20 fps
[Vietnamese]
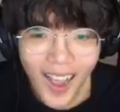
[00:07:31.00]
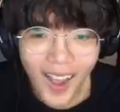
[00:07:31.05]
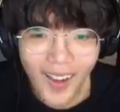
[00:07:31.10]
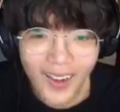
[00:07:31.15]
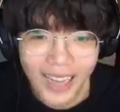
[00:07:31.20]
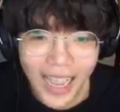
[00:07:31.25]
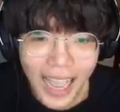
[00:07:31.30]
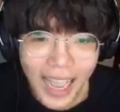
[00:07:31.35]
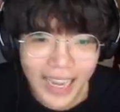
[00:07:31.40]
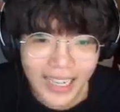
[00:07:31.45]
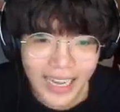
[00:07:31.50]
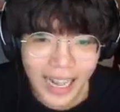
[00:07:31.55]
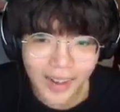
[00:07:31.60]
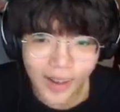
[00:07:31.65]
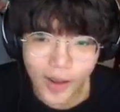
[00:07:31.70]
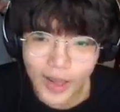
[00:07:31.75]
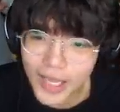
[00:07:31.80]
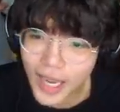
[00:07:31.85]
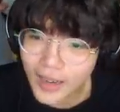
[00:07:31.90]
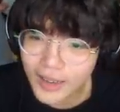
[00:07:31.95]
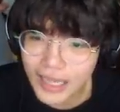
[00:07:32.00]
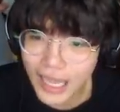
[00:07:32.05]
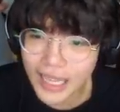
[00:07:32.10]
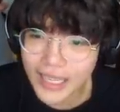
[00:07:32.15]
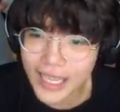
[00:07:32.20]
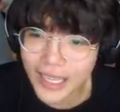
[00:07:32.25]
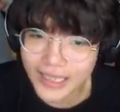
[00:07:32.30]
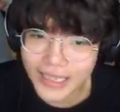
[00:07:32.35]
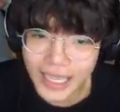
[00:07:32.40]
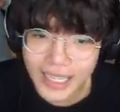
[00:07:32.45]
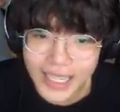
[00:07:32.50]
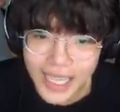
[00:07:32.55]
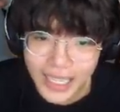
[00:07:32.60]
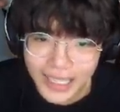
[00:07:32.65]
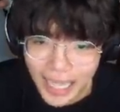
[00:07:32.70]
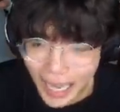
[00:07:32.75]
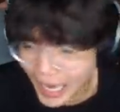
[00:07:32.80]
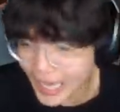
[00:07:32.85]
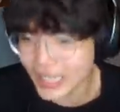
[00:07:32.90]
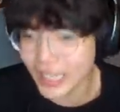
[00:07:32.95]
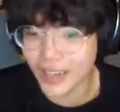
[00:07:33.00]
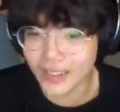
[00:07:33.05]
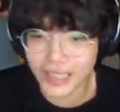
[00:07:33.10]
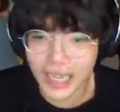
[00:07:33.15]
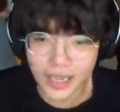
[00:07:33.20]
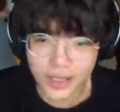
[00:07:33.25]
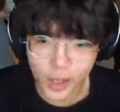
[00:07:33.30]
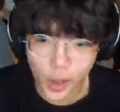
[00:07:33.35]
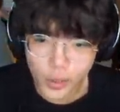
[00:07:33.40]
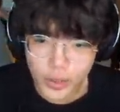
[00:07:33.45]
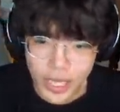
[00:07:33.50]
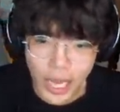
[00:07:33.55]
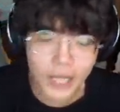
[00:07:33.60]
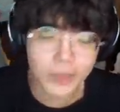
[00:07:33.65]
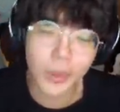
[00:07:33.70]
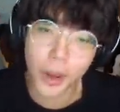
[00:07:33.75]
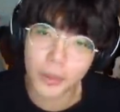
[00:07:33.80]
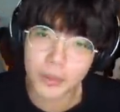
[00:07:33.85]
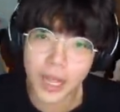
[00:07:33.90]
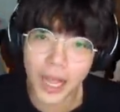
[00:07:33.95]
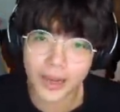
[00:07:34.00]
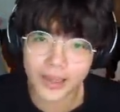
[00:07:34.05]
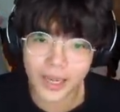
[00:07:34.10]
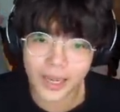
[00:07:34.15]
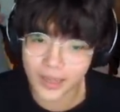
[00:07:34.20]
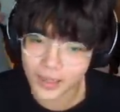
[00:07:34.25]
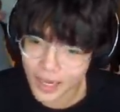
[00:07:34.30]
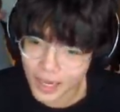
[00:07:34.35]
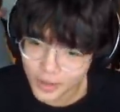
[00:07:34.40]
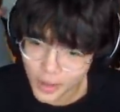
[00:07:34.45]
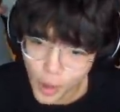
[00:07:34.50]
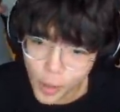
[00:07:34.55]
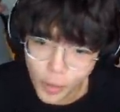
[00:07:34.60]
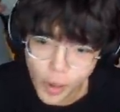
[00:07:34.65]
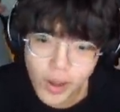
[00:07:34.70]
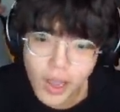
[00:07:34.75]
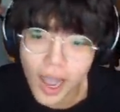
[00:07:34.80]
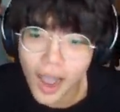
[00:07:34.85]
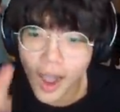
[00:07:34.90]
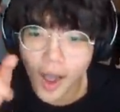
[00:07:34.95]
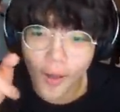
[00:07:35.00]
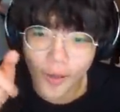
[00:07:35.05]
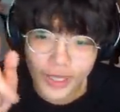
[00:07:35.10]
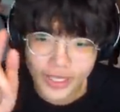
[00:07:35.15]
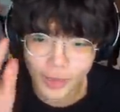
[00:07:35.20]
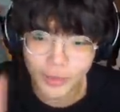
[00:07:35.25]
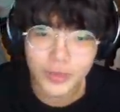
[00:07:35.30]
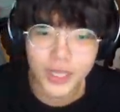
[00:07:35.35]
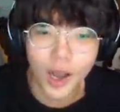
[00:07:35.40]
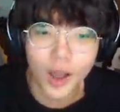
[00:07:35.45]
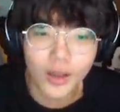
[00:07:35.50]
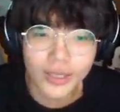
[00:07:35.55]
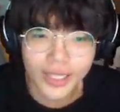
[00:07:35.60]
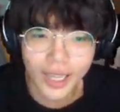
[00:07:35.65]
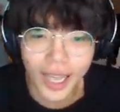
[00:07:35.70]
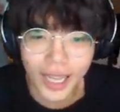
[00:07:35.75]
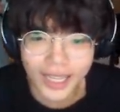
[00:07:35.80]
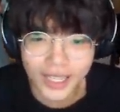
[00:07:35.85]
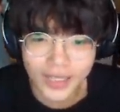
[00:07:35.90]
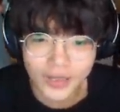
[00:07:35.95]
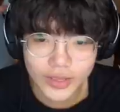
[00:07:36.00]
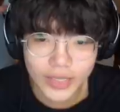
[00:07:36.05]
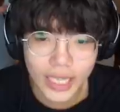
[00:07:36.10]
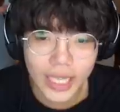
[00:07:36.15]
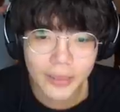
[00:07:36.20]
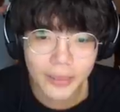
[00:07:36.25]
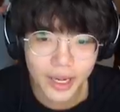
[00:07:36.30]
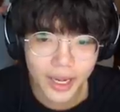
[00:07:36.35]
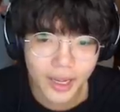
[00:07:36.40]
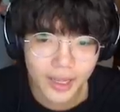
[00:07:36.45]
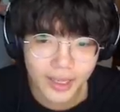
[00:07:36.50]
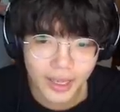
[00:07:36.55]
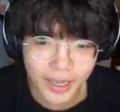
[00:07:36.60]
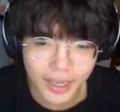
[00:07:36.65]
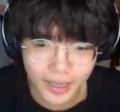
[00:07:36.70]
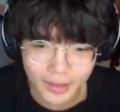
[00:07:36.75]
ok là coi như là dịch đã chết hai lần nè rô chết một lần nè là rô có cơ hội sống sót trở thành trưởng tim rồi đó